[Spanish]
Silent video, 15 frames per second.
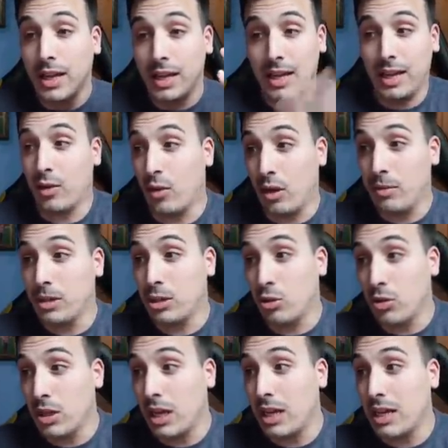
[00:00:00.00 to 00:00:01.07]
Eh, con la
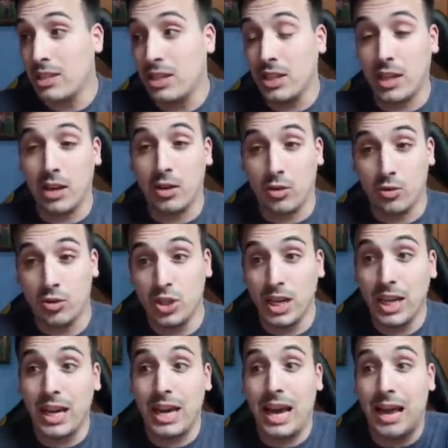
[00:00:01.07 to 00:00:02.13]
victoria el Nastic
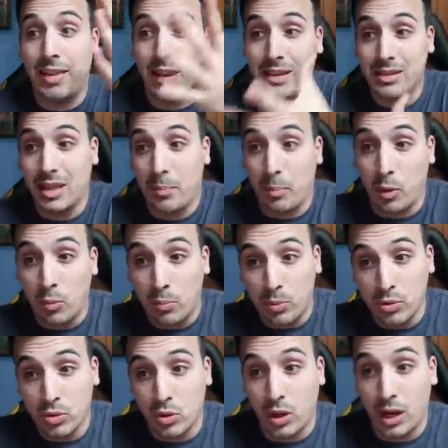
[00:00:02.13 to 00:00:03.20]
consigue adelantar por un
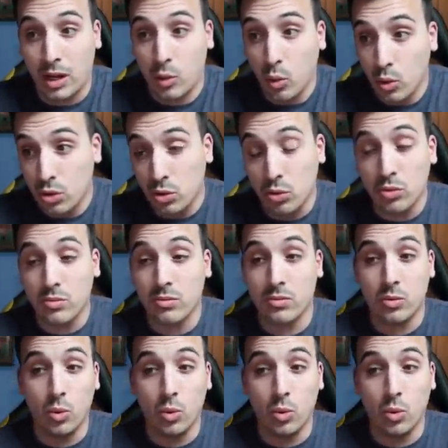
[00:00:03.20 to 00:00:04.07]
punto a la Cultu.